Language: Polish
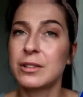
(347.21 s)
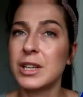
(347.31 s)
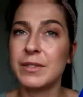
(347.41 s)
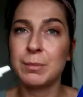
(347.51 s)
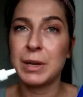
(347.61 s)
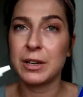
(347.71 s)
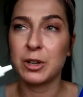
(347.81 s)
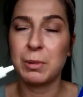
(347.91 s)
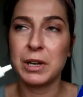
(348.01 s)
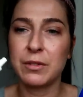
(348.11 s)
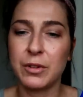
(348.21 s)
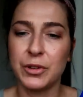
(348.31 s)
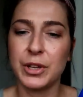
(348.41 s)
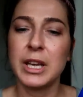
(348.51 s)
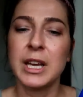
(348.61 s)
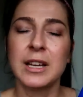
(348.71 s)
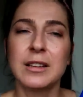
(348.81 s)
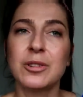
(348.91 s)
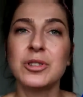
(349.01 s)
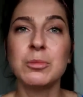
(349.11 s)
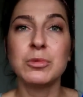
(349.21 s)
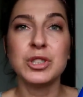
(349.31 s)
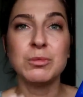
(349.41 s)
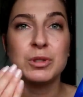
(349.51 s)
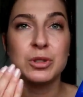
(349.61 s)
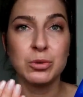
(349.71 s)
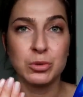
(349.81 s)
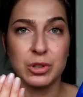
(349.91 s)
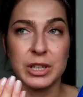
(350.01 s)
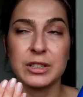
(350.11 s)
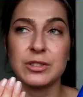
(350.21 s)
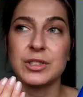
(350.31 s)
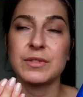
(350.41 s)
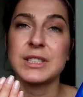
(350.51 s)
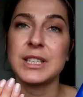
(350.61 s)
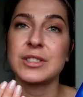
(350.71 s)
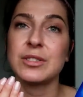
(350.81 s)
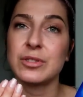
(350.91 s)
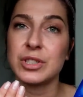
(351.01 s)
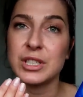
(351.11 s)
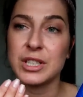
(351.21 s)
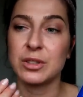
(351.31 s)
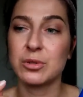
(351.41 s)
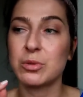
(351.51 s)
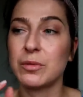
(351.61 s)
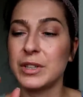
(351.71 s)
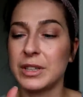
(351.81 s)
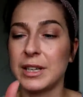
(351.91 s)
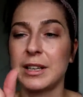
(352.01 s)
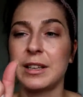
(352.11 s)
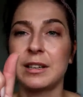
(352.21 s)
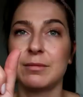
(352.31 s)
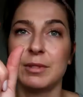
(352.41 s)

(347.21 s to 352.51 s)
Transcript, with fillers: Dolewam parę kropelek wody, tego nie musi być dużo, dlatego że wystarczy troszeczkę, dosłownie taki,